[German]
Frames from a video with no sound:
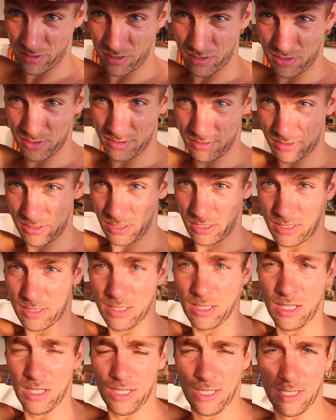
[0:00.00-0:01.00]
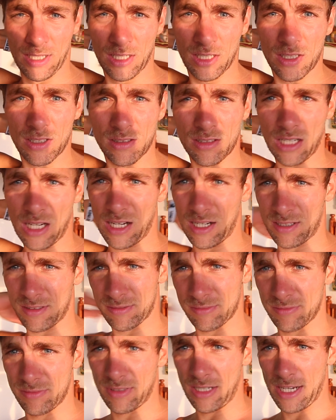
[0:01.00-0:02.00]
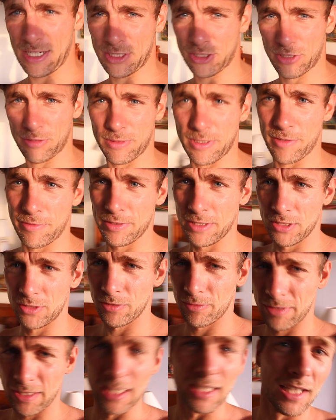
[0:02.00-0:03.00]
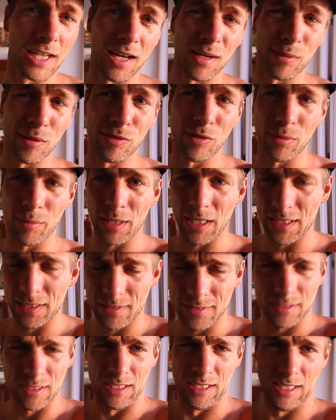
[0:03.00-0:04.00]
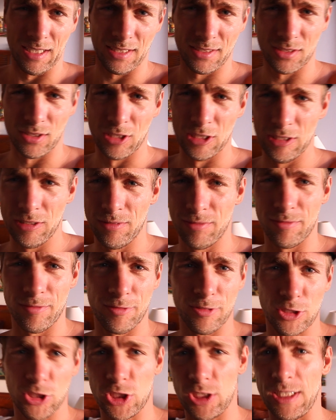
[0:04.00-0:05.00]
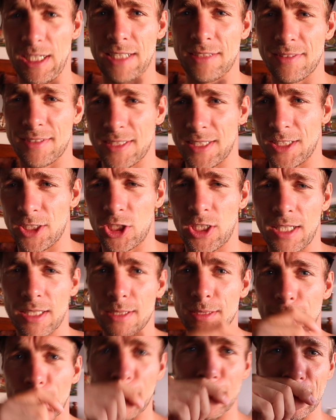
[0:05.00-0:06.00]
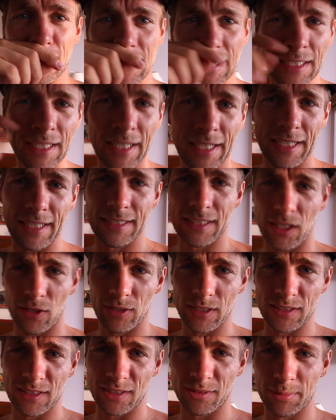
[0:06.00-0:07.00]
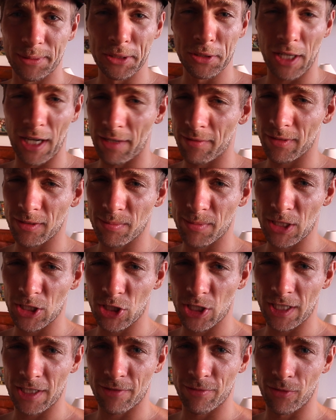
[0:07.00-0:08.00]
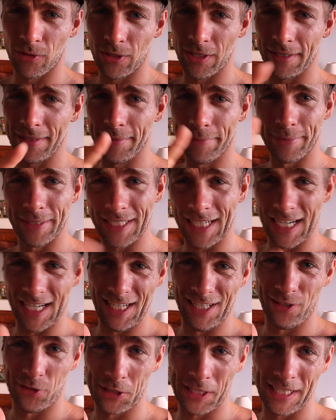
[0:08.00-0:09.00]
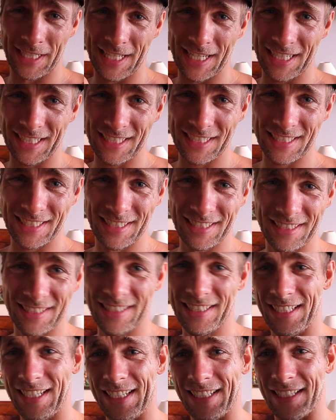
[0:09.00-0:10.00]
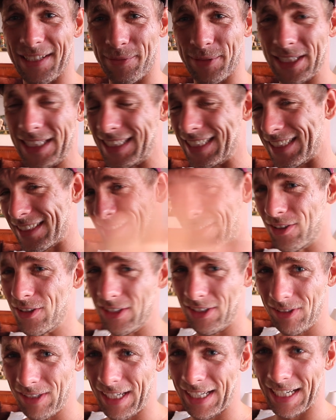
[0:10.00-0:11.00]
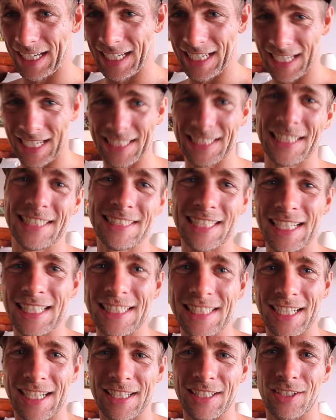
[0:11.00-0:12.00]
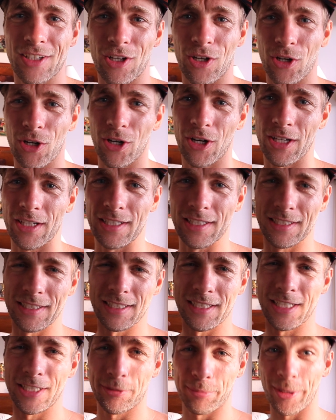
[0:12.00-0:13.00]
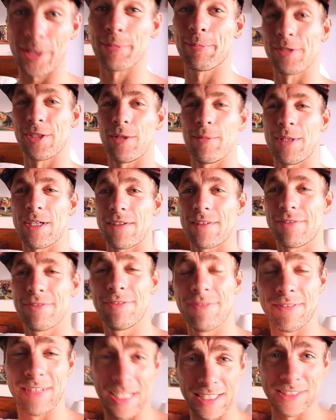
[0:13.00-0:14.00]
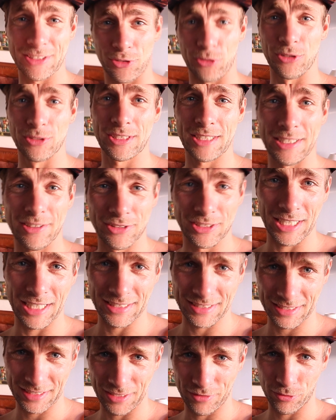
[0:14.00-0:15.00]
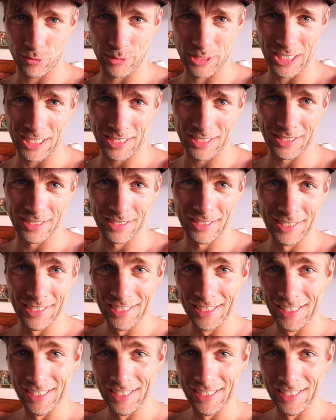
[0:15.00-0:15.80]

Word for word: und ja, eigentlich schon wieder viel zu viel Gelaber vom Rennen. Also lassen wir es an der Stelle sein. Ich hau jetzt das Video rein, was mir geschickt wurde, mit allen euren Nachrichten, damit ich das auch an alle anderen teilen kann. Und ich möchte mich nochmal ganz groß und herzlich dafür bedanken.